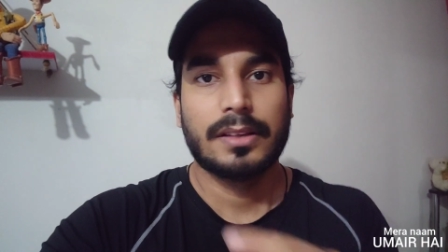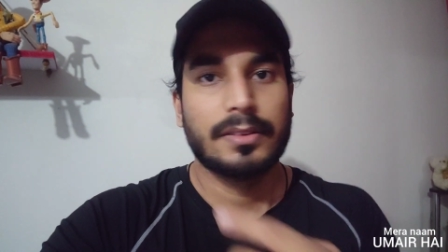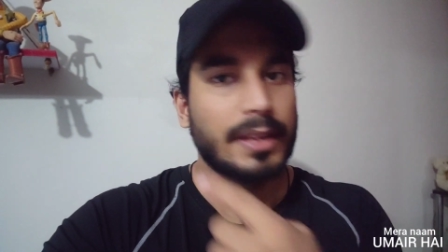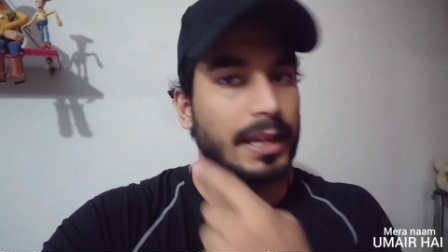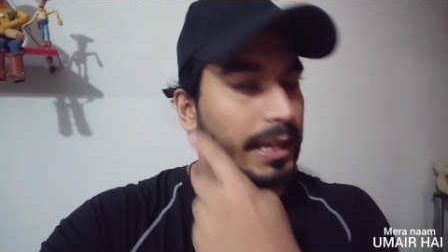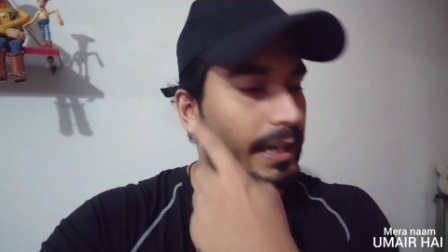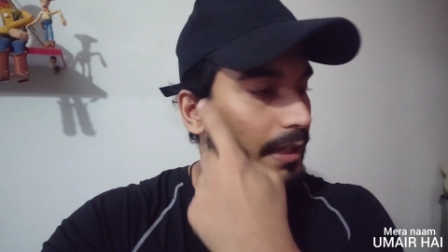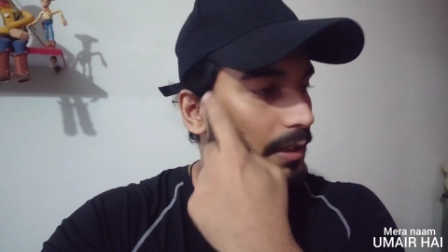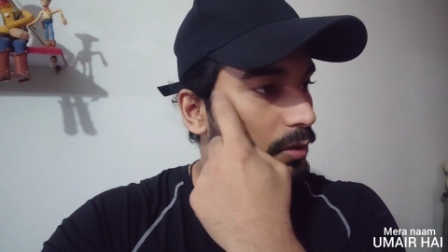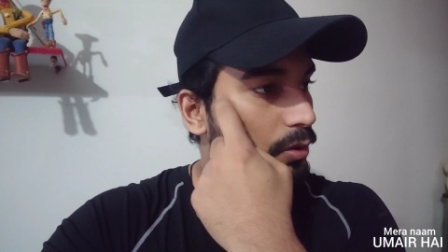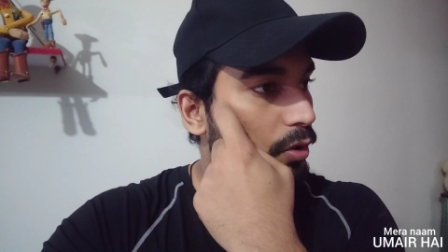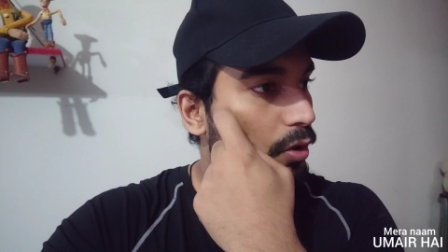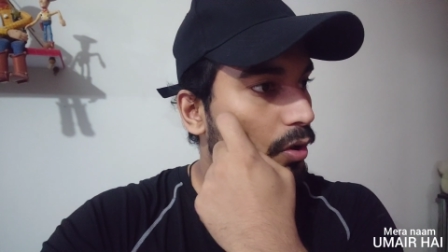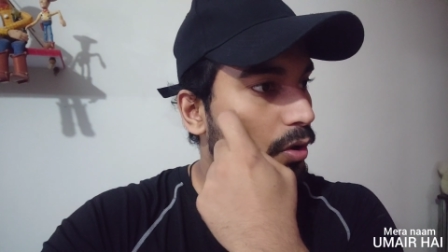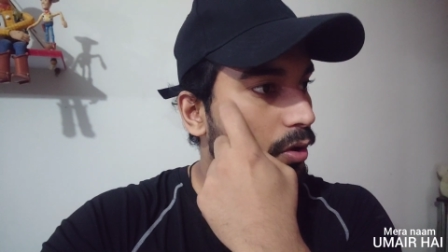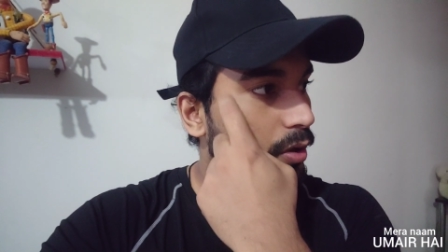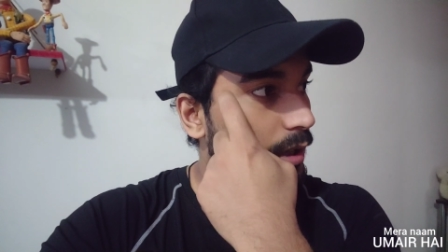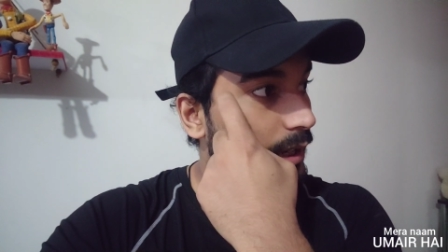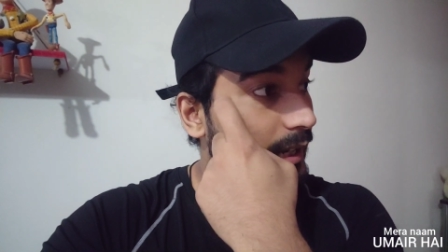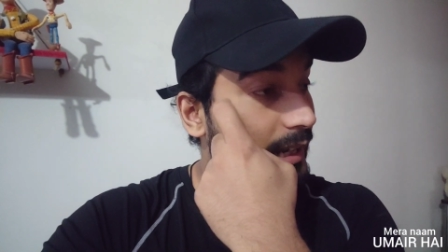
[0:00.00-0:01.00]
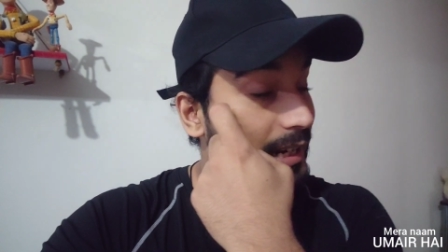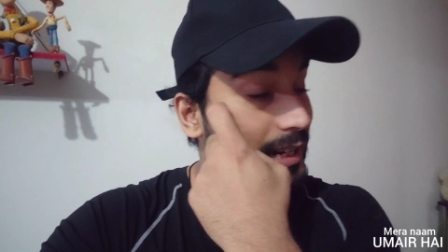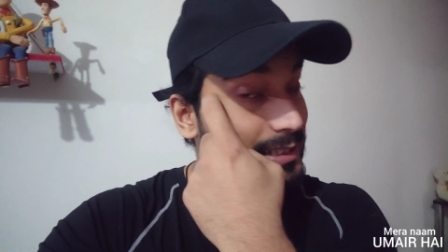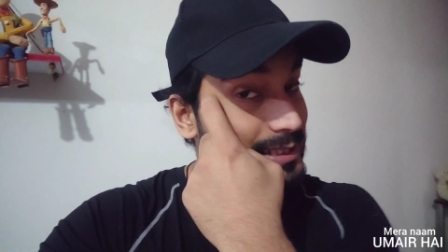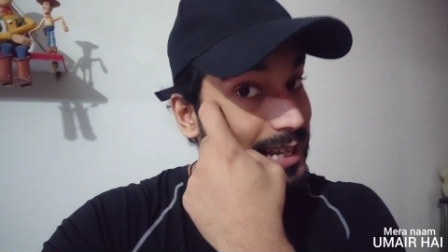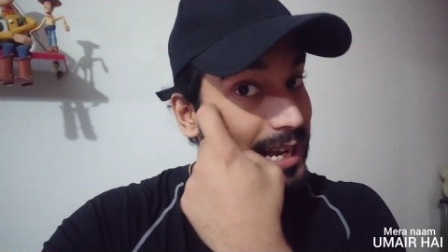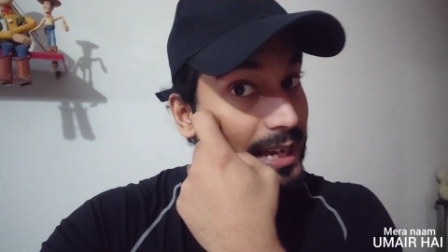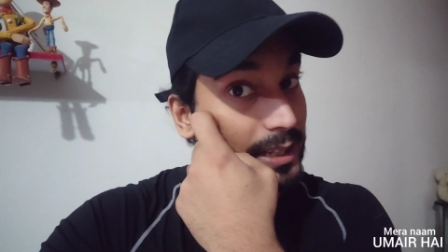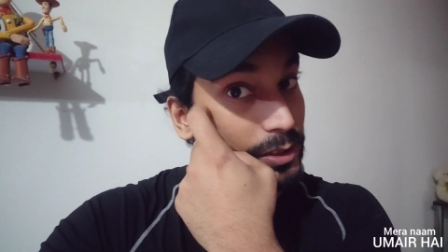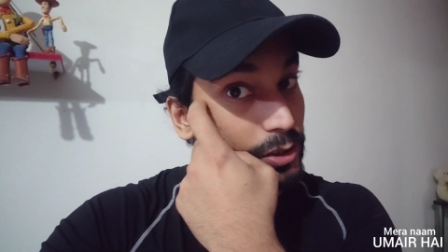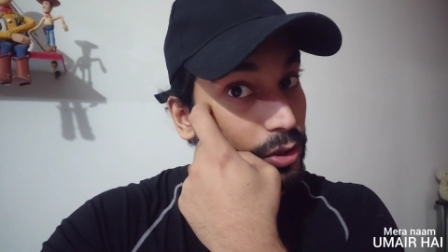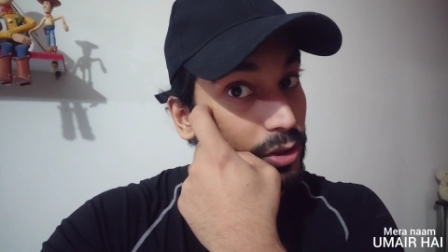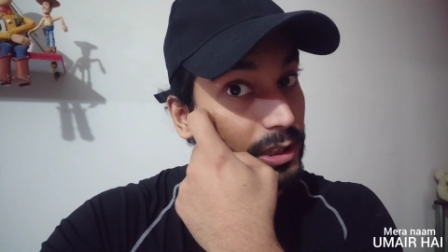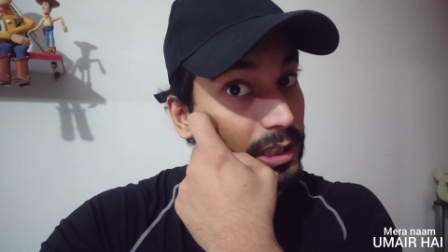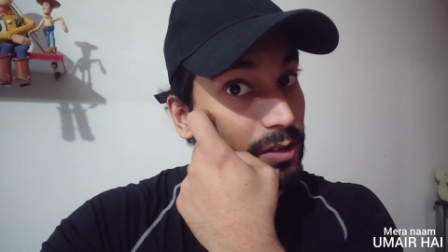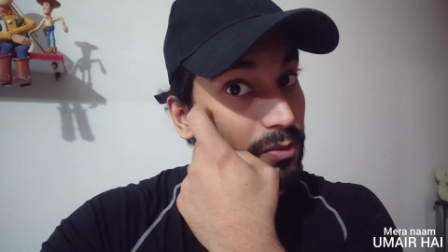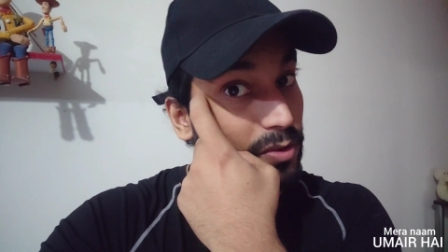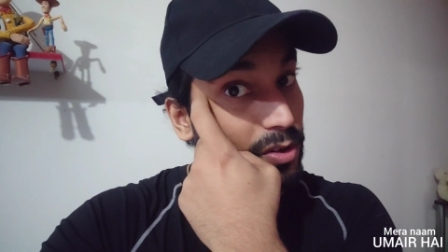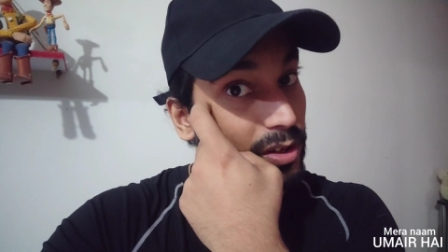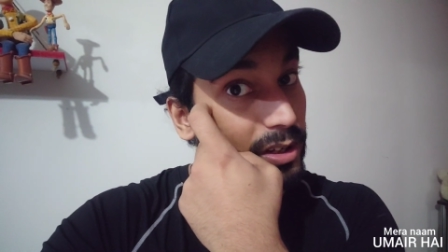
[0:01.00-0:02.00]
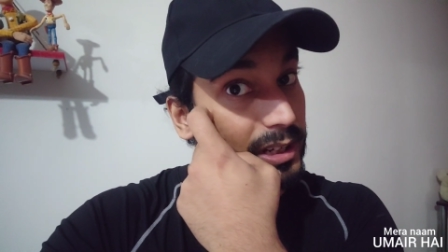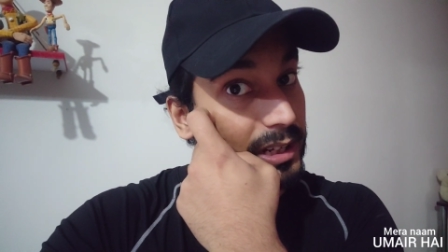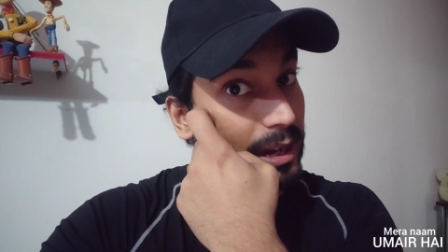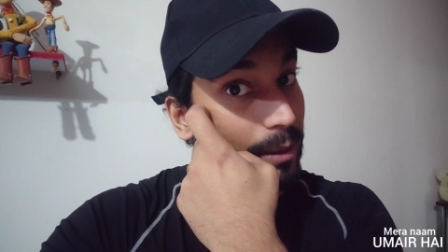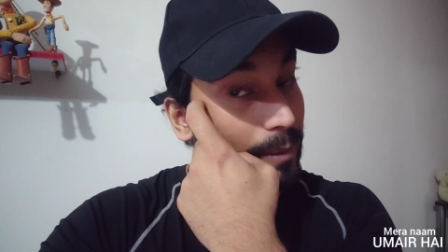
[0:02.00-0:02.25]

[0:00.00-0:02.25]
सही है तो लेकिन अजान जो होती है वो